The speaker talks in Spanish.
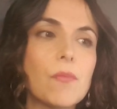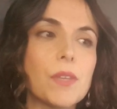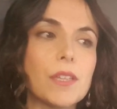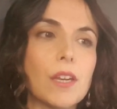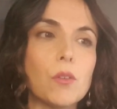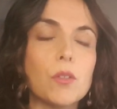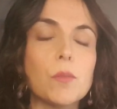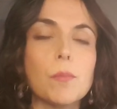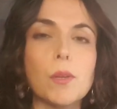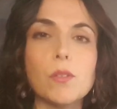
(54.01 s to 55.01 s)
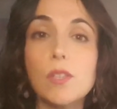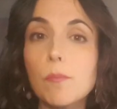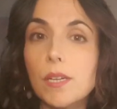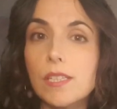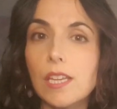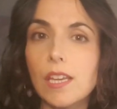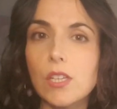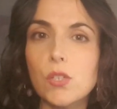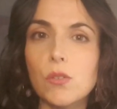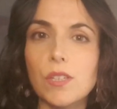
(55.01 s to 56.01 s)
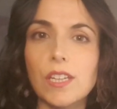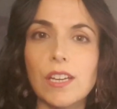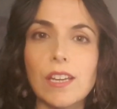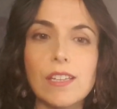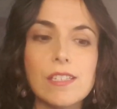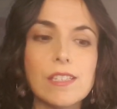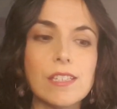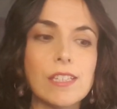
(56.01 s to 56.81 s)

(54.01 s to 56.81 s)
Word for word: de tarot, pero siempre se ha hecho en inglés.